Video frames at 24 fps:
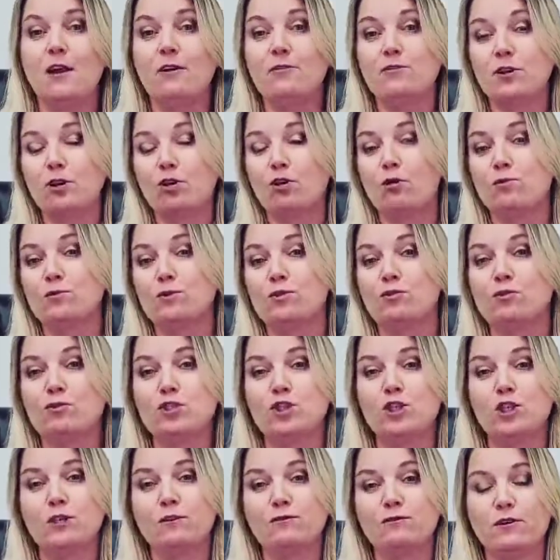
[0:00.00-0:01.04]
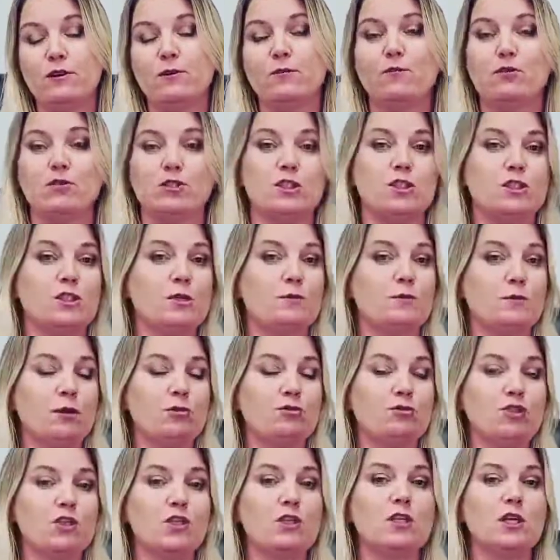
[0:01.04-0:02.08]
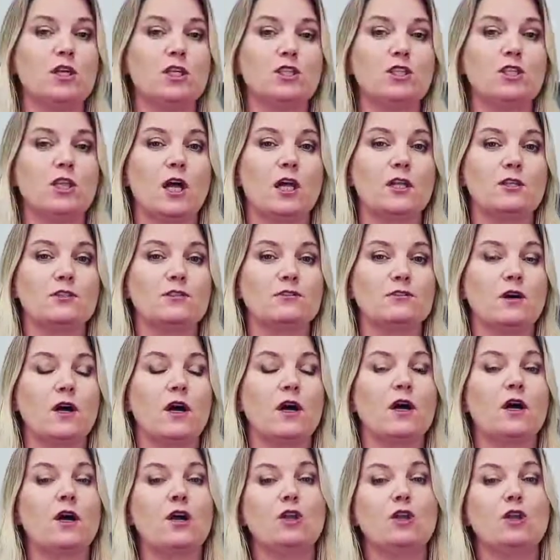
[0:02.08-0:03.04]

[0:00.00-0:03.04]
В таком случае вы можете получить гражданство.